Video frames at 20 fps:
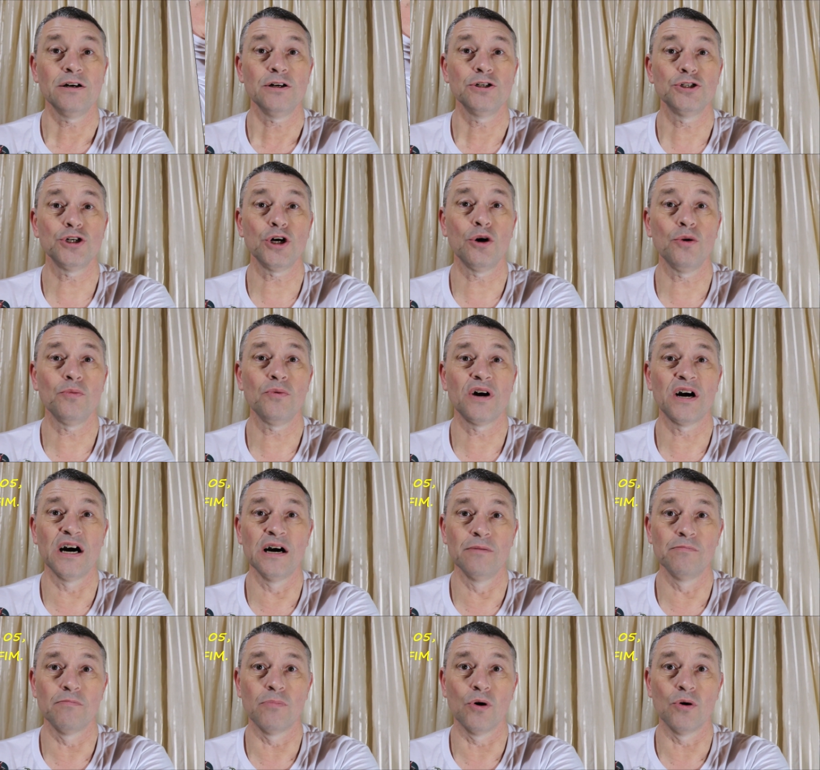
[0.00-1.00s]
John
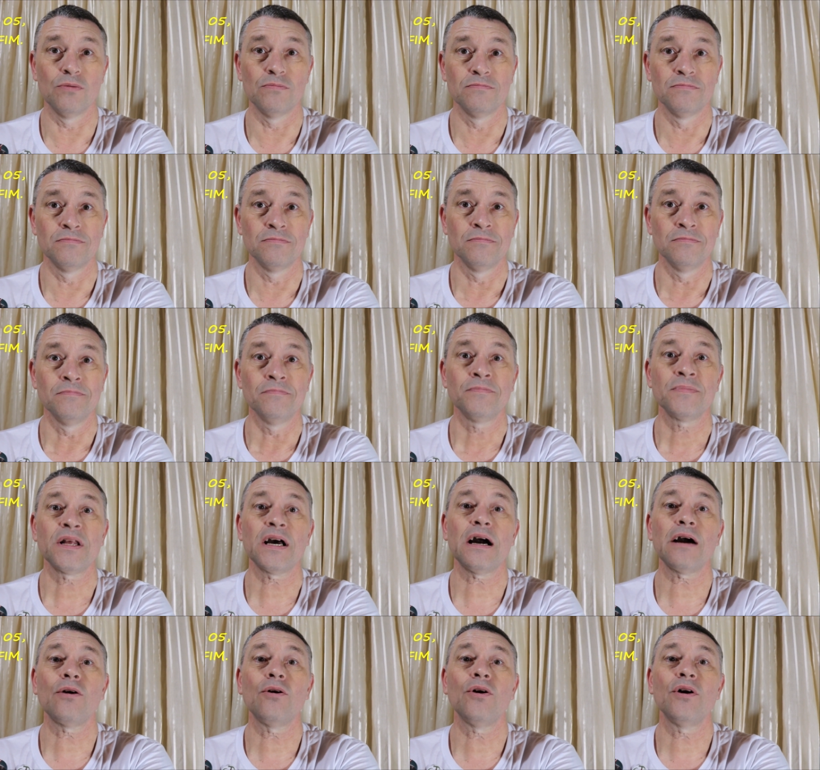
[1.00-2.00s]
Rambo
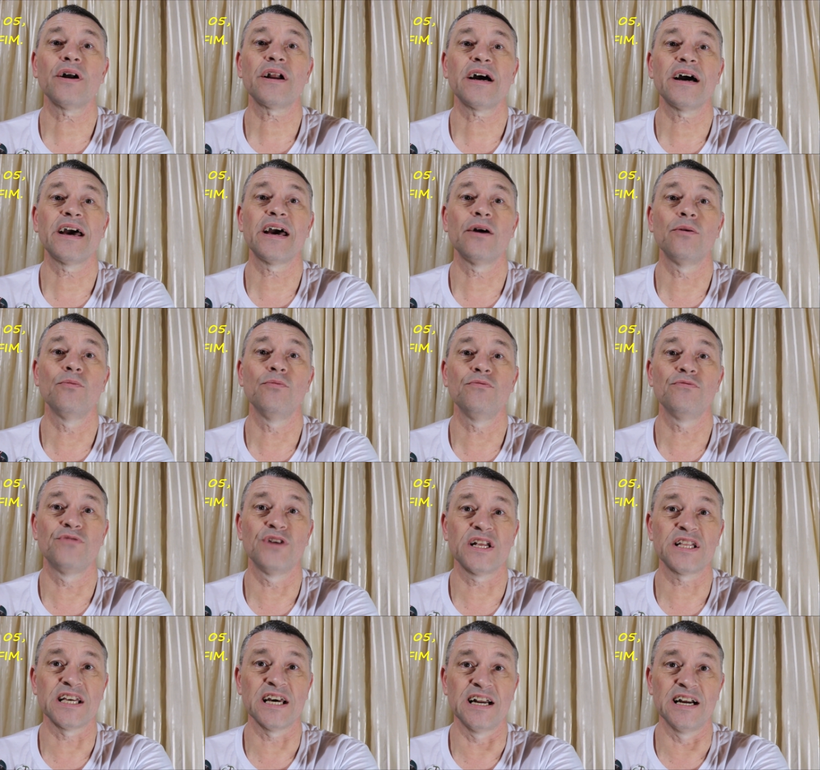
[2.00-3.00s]
agora é um
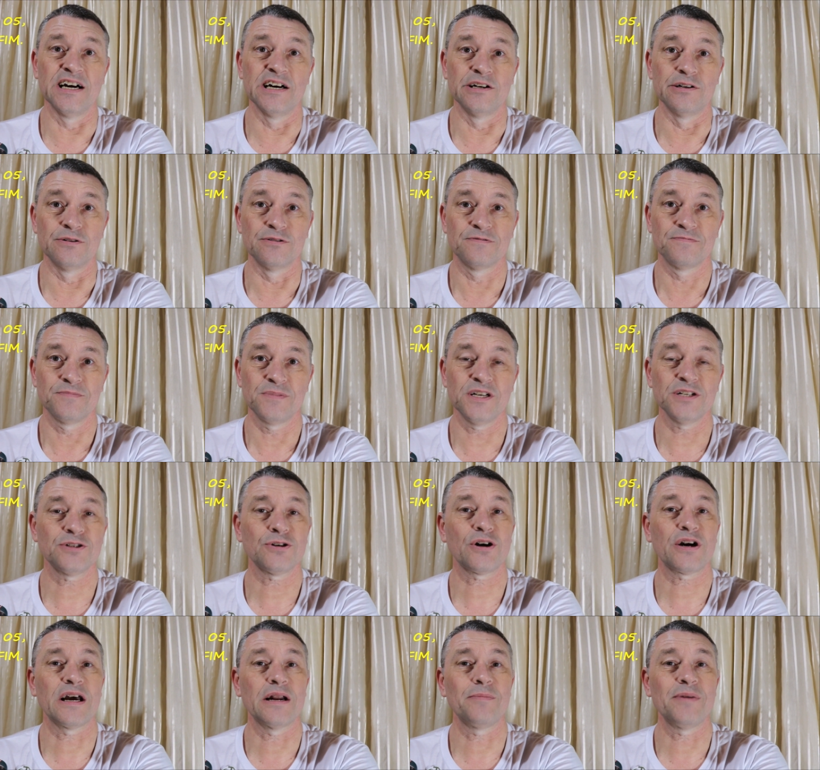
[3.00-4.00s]
veterano que
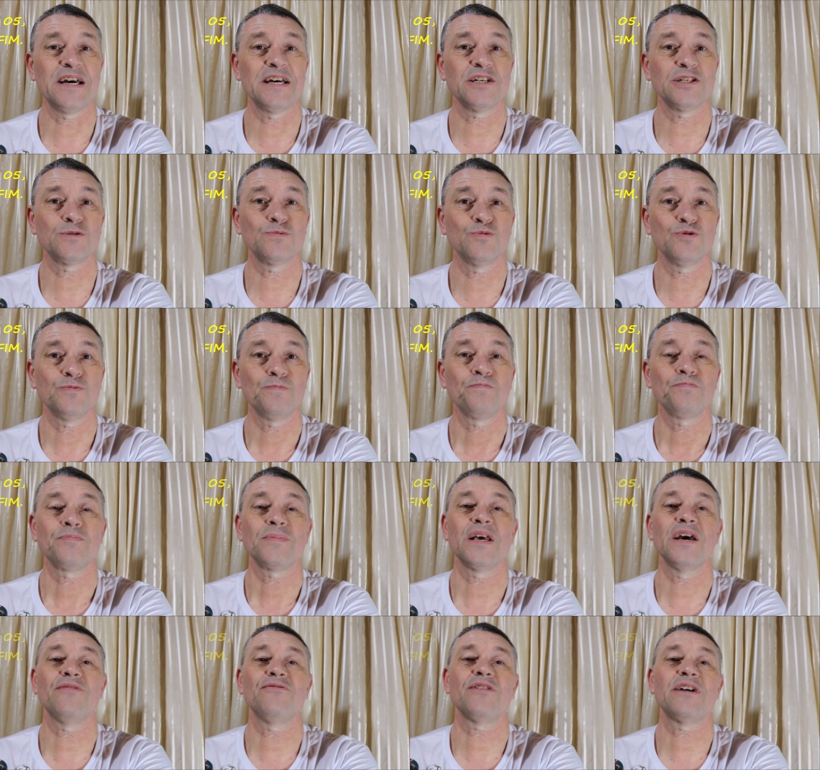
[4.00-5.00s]
só quer mesmo
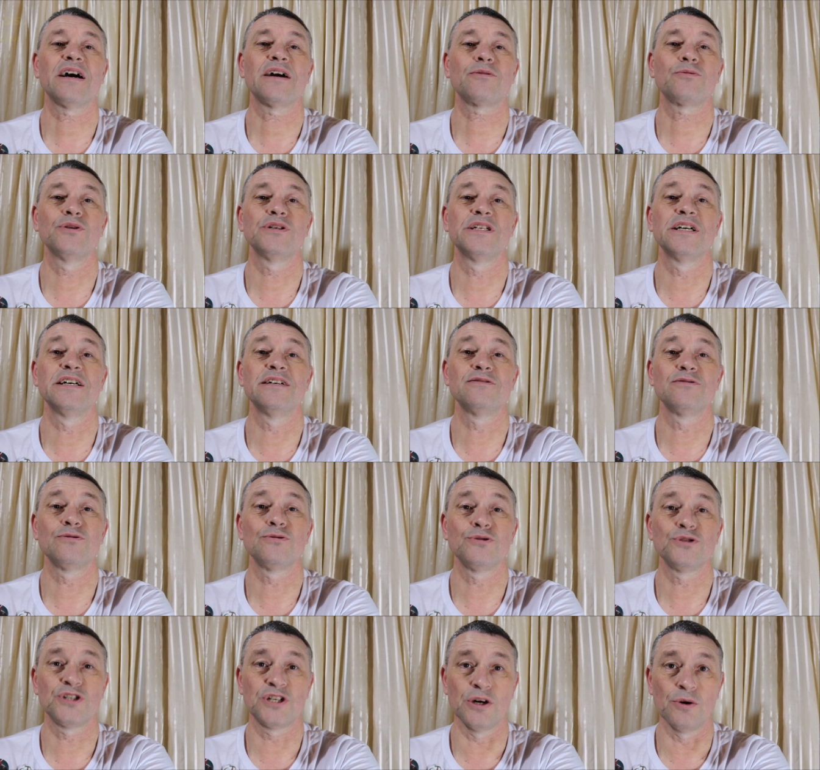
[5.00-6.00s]
é ficar cuidando
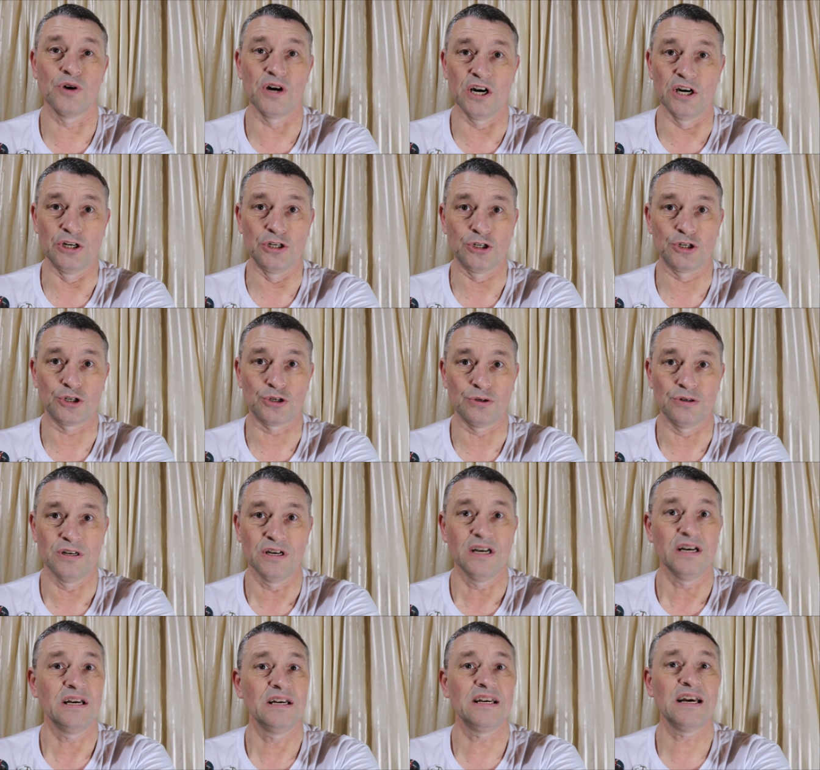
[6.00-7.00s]
do seu rancho
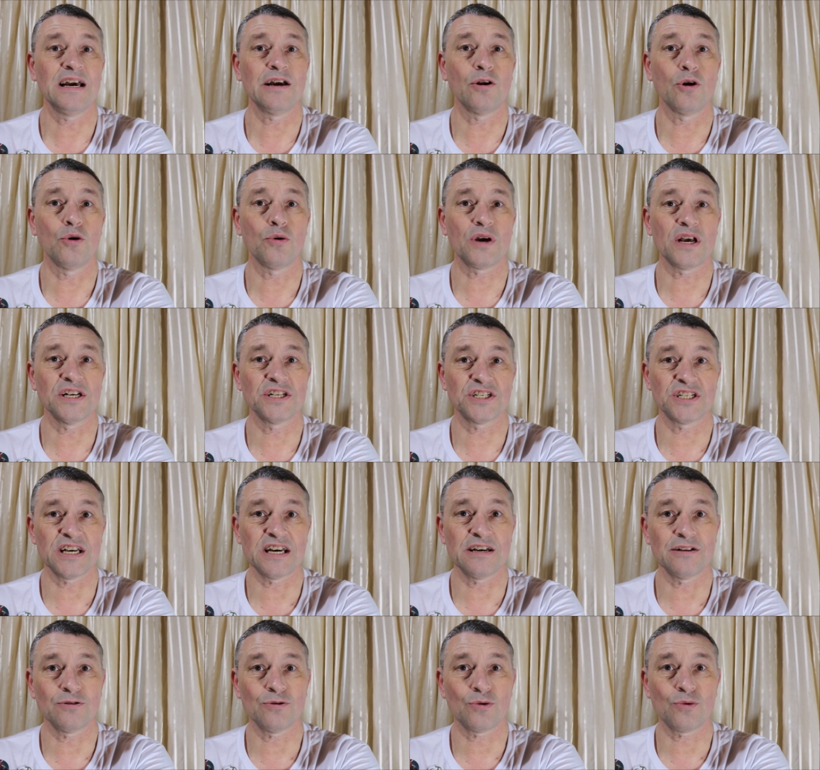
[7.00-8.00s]
e
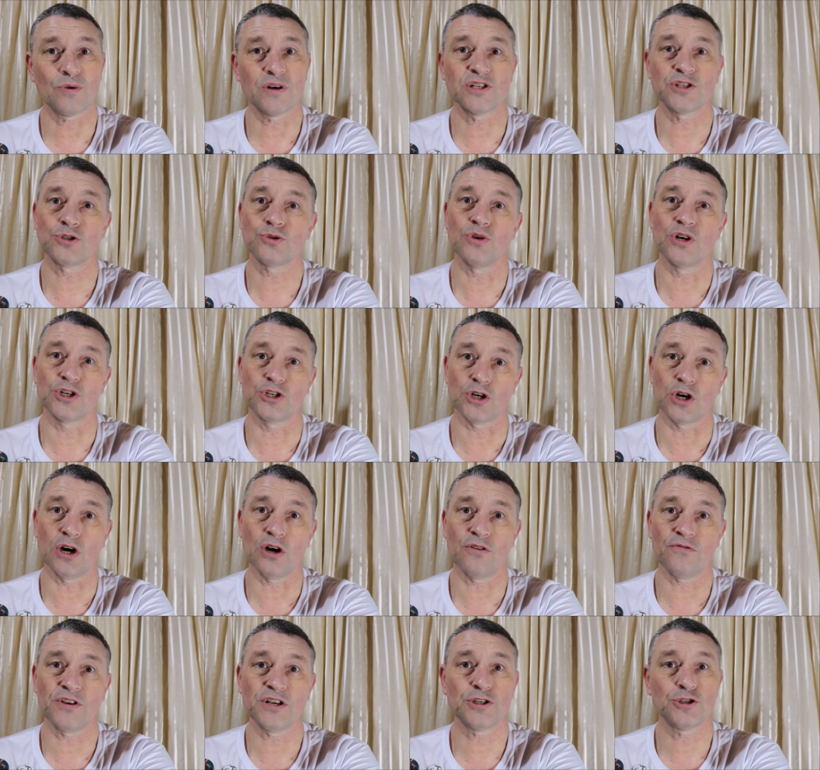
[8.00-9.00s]
enlouquecendo com a sua
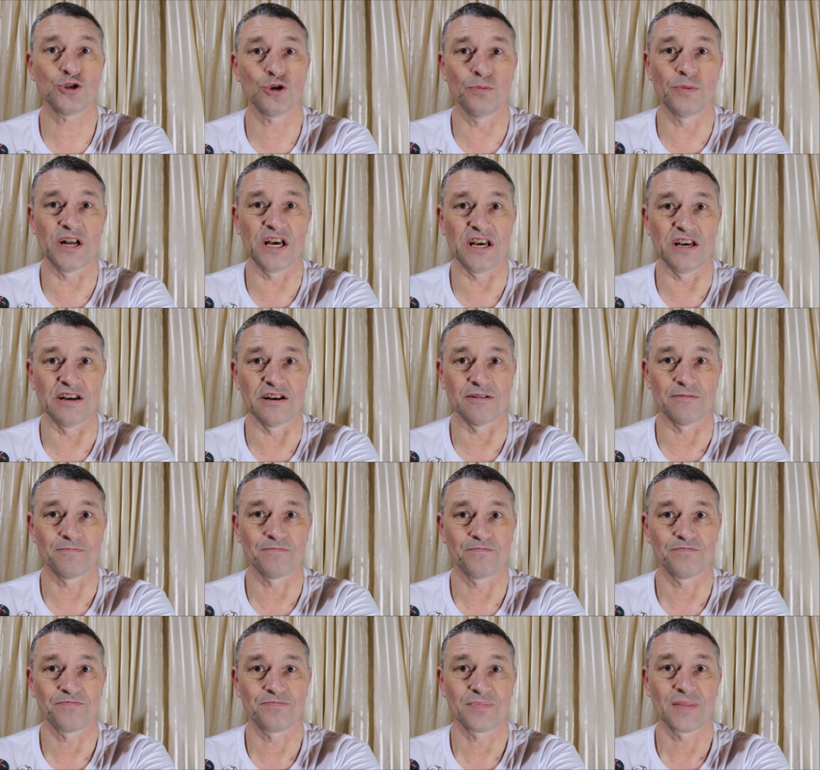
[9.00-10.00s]
jovem sobrinha,
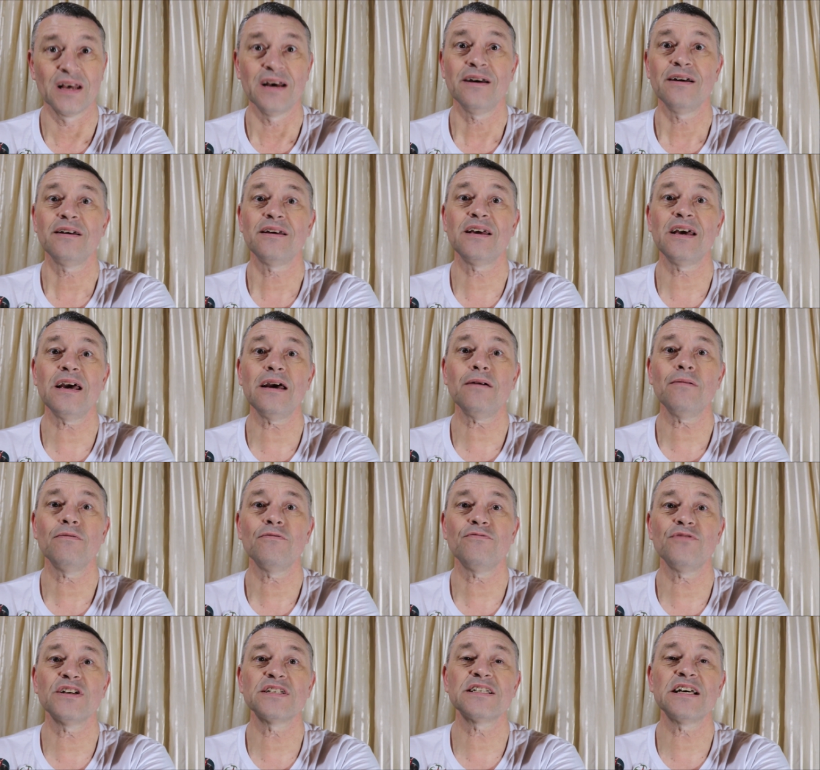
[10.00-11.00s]
que
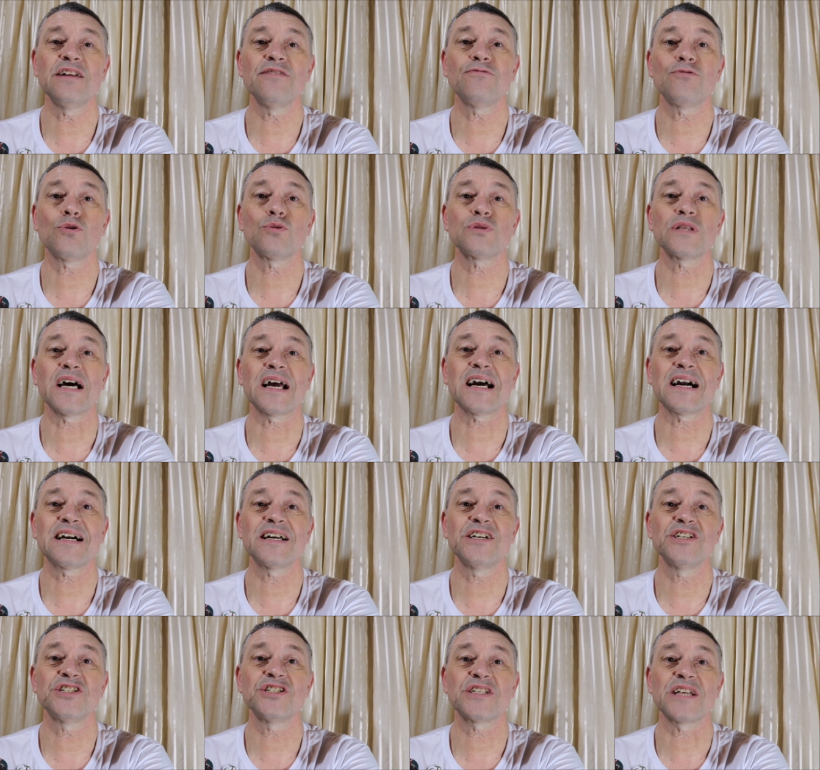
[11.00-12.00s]
fez ele voltar a
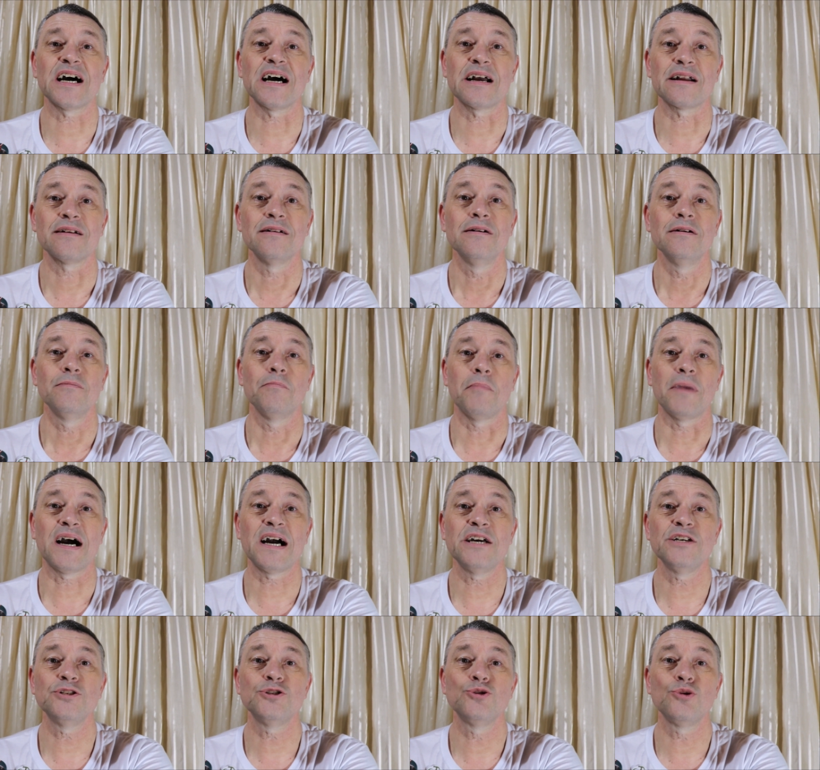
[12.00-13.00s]
acreditar,
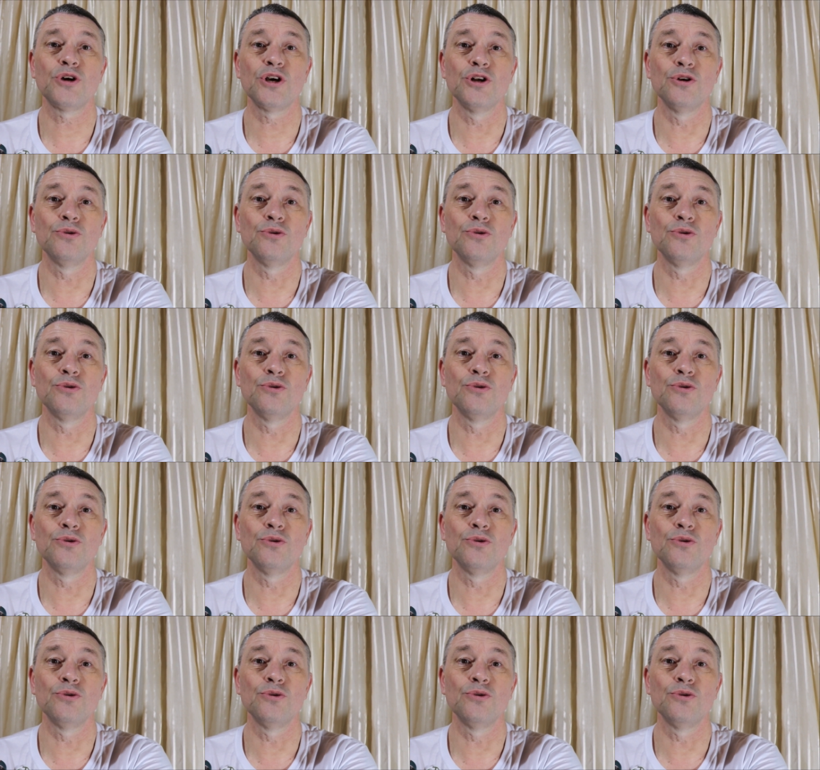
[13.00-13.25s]
mais do que